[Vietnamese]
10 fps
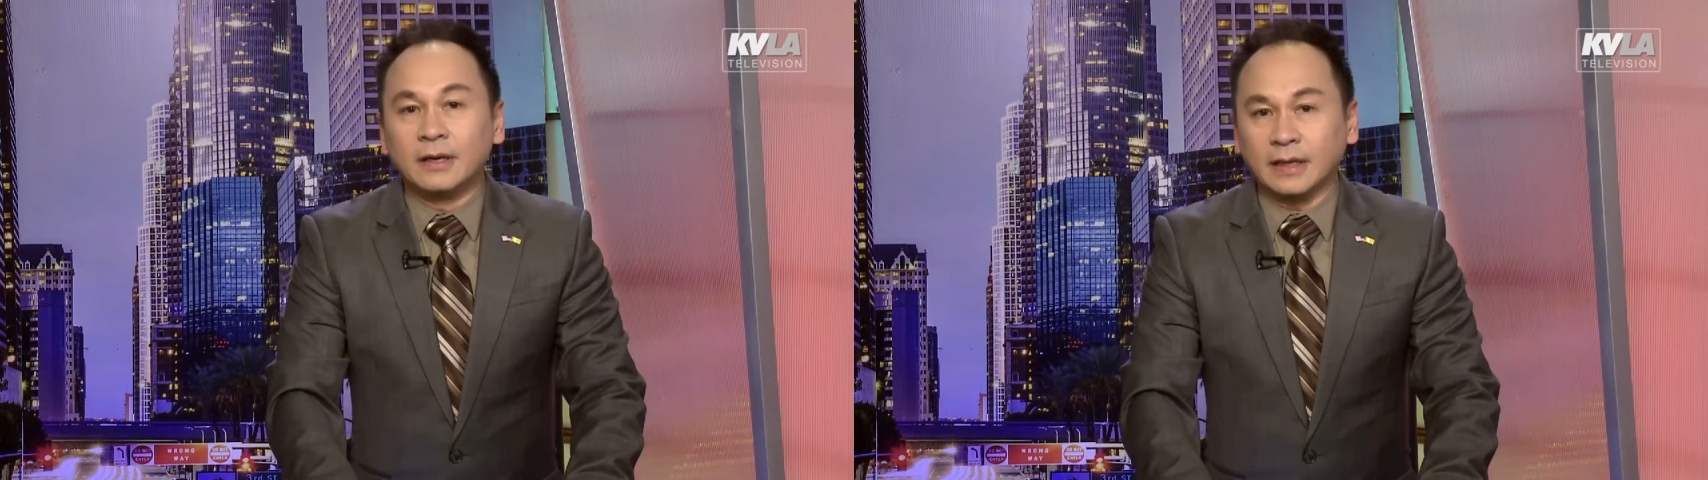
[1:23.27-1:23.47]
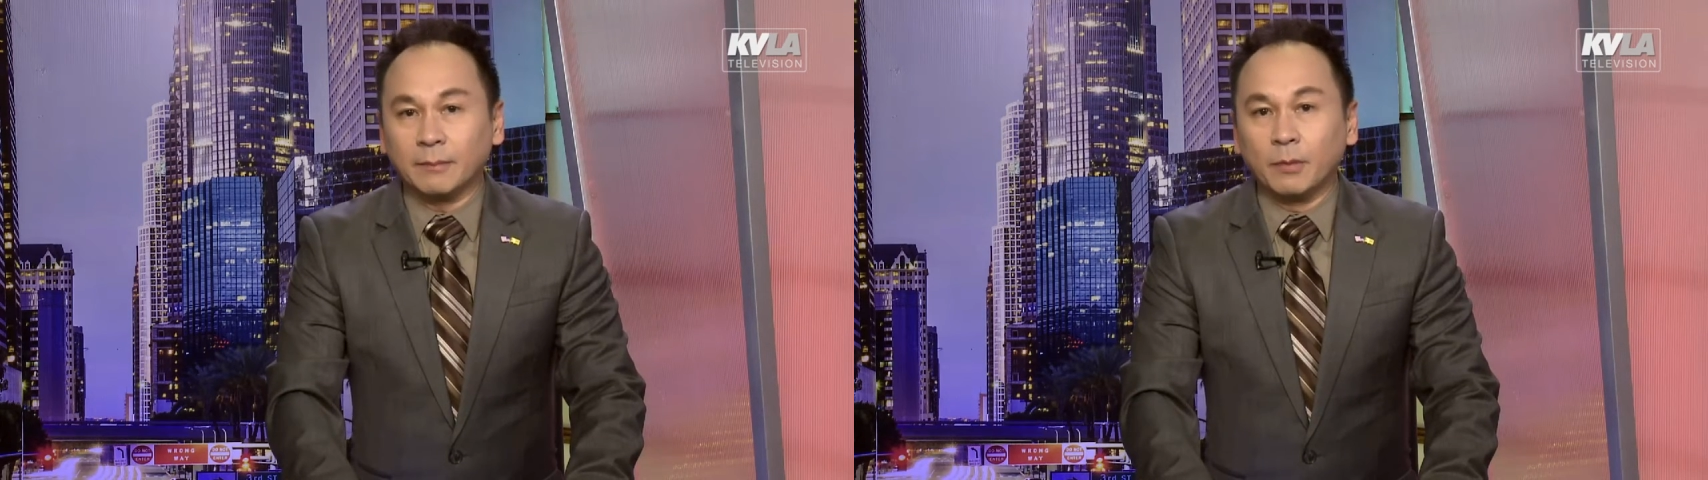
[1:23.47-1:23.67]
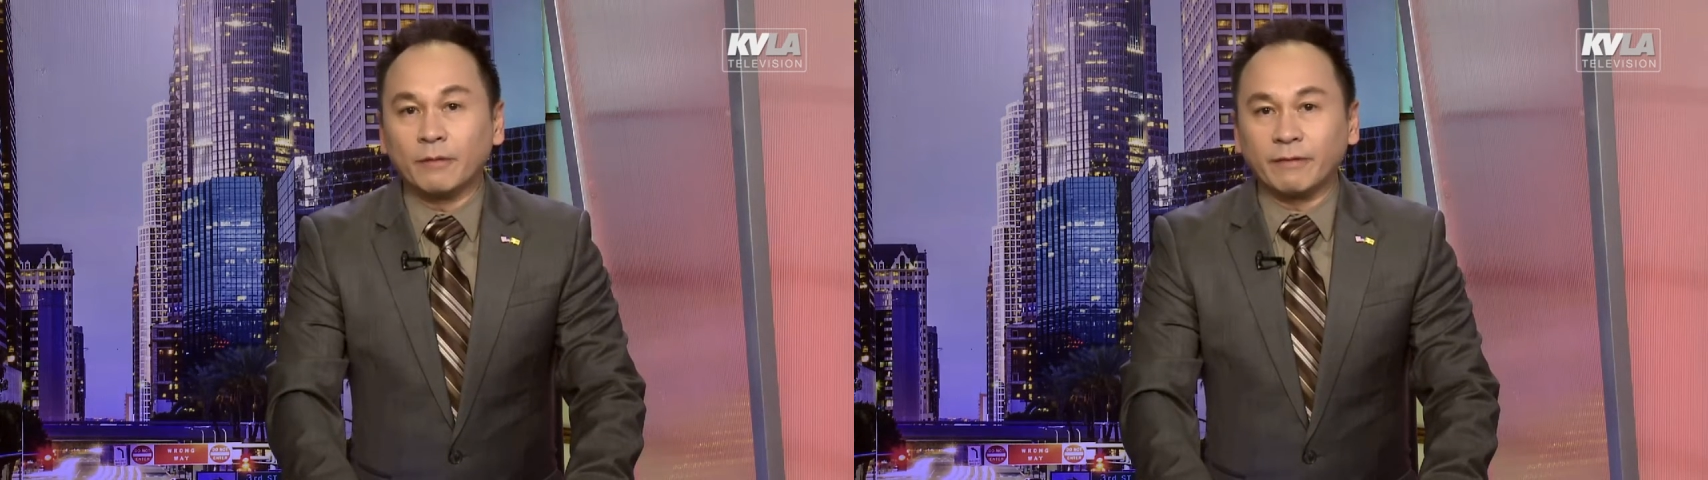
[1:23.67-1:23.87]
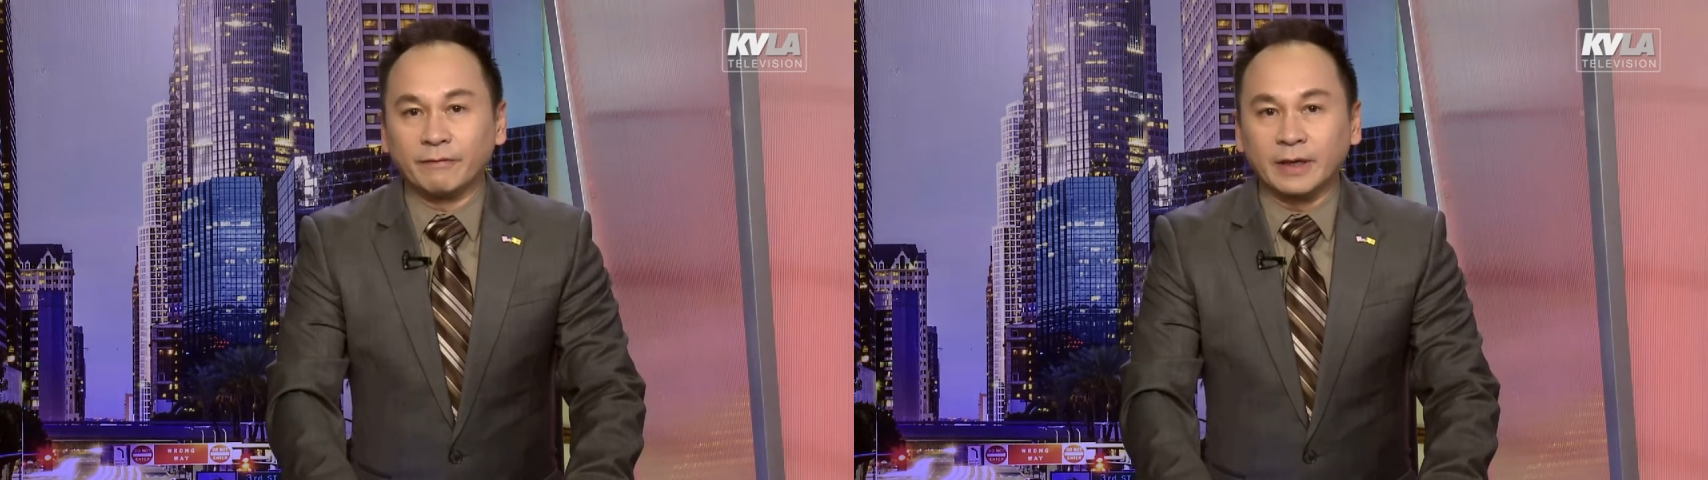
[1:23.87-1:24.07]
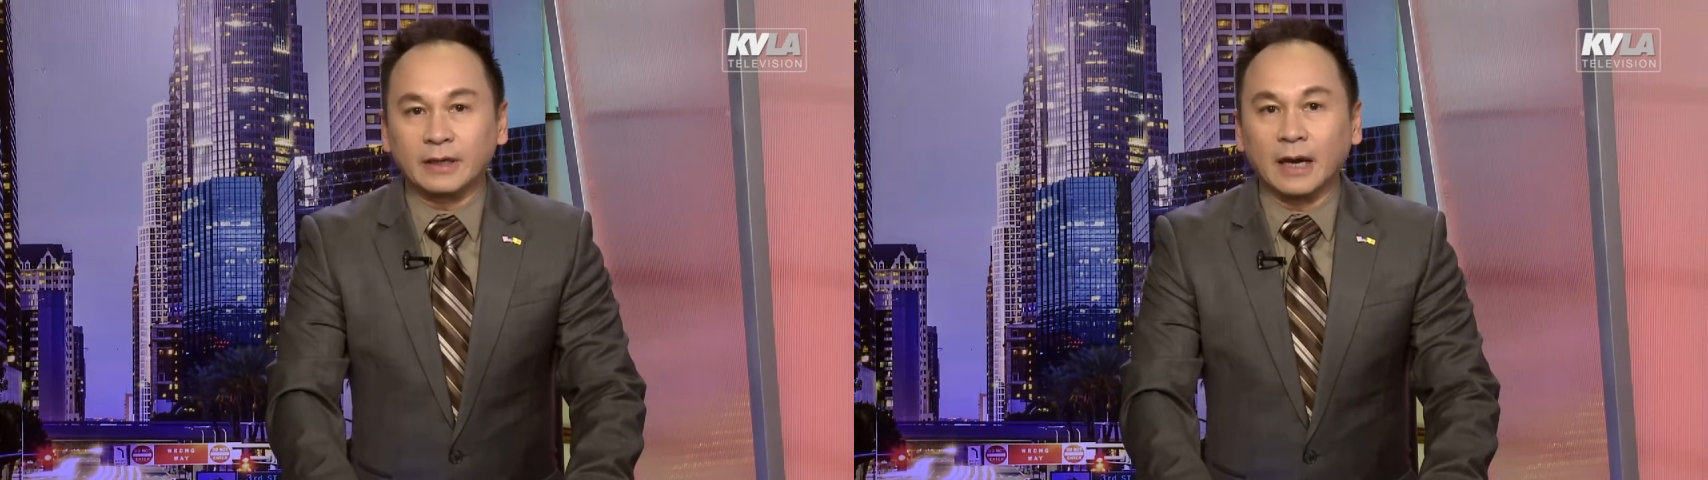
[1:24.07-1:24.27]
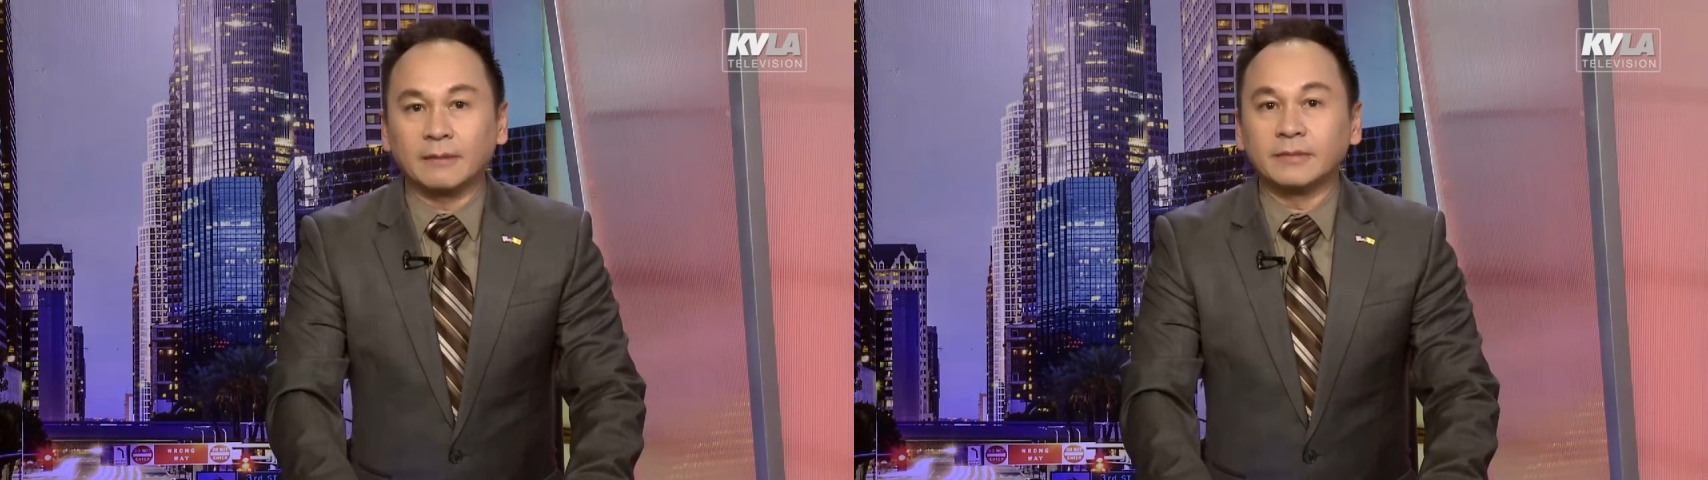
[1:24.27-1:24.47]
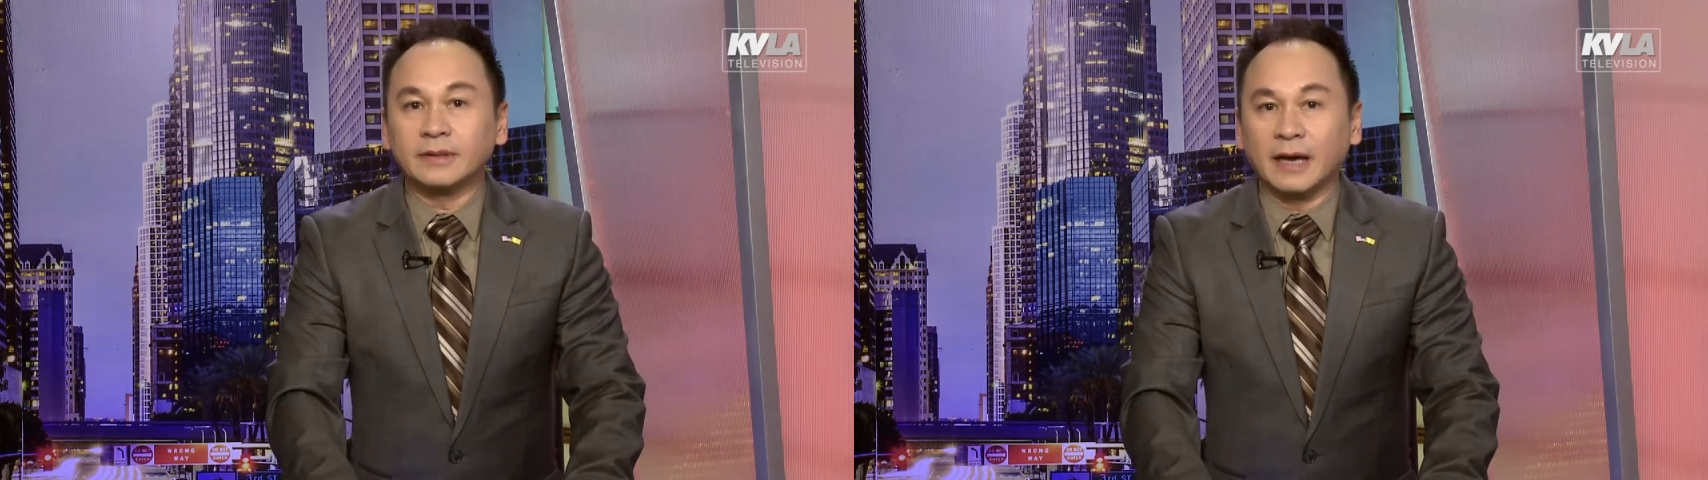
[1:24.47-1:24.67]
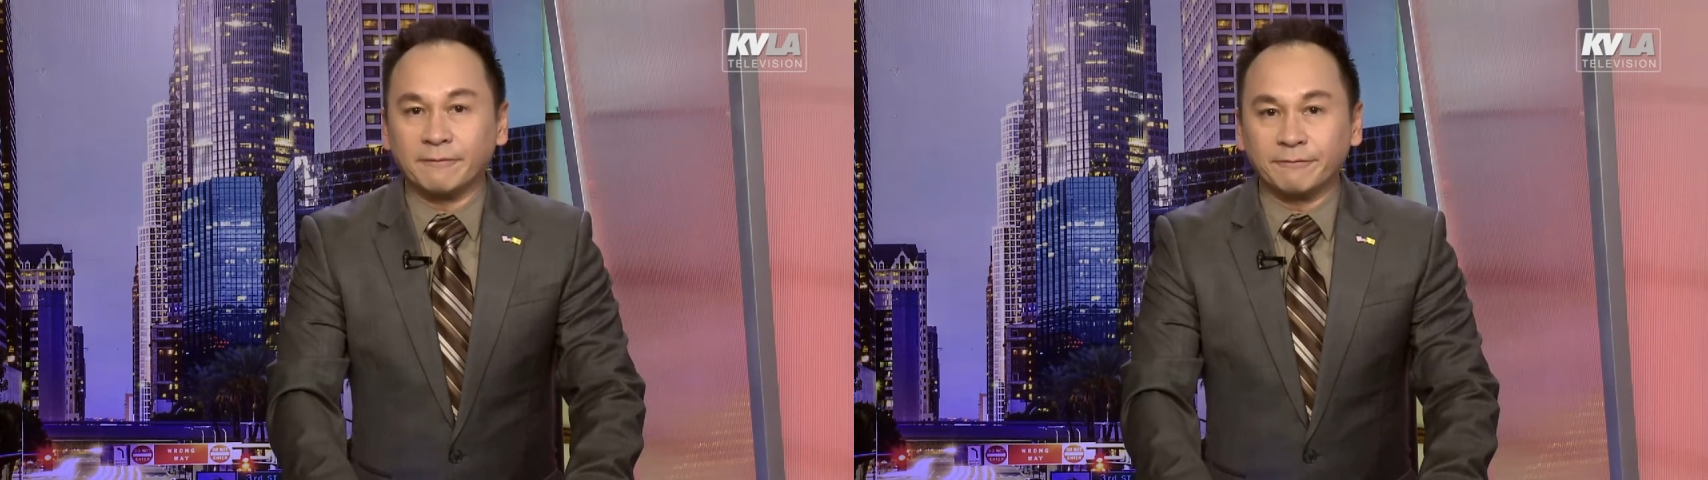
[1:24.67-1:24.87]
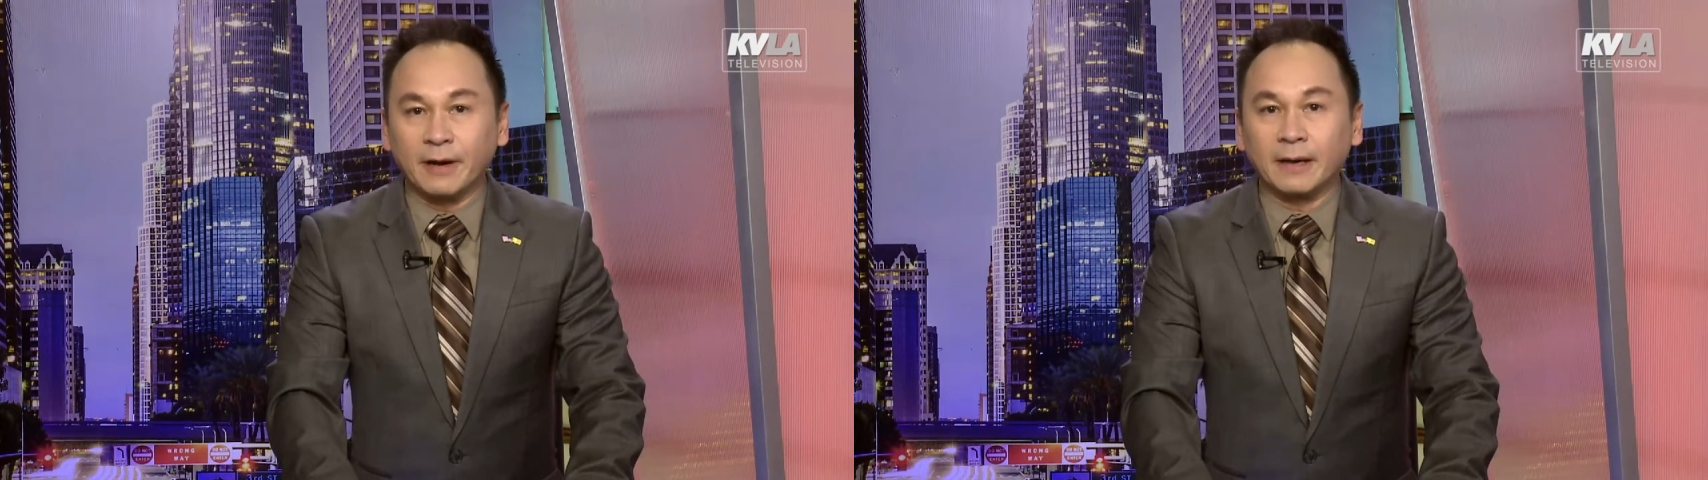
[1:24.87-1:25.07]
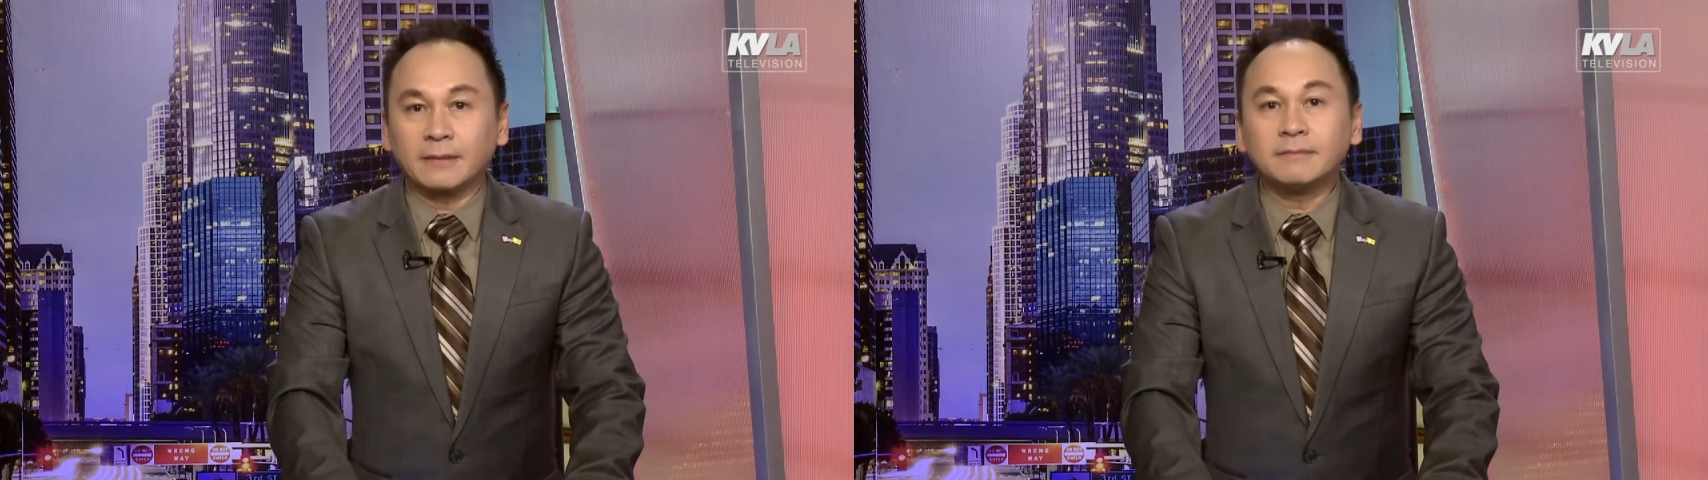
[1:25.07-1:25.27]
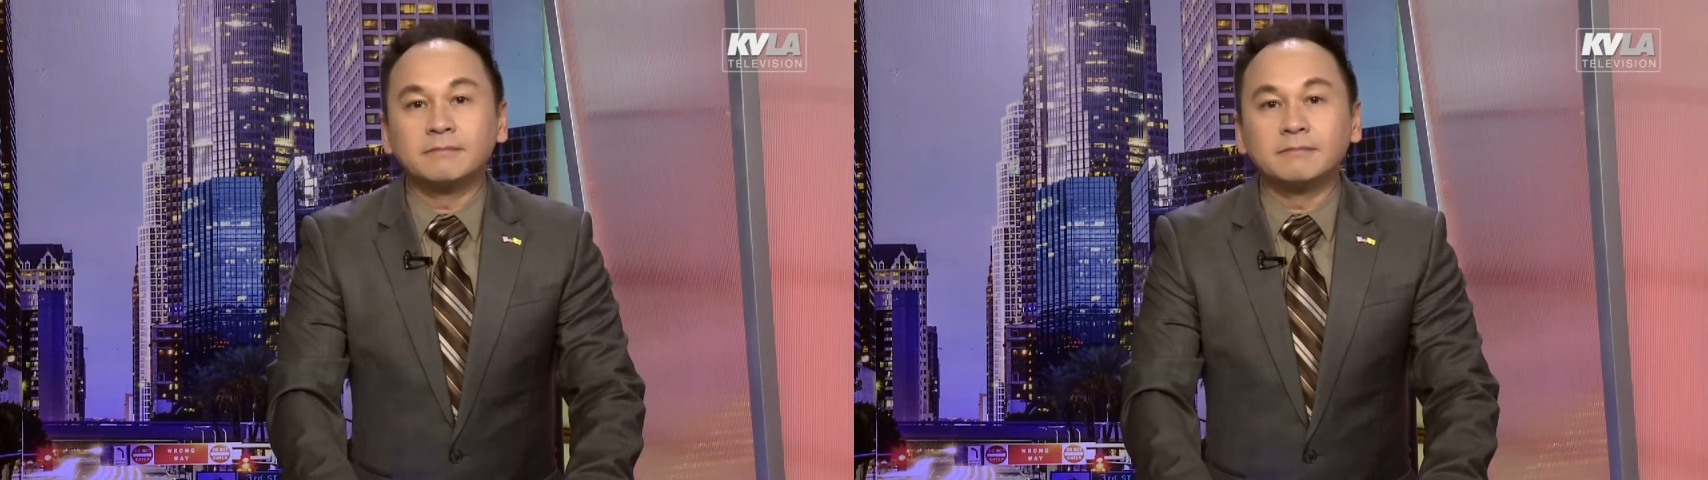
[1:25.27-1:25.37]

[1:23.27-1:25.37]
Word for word: Campuchia và Việt Nam đàm phán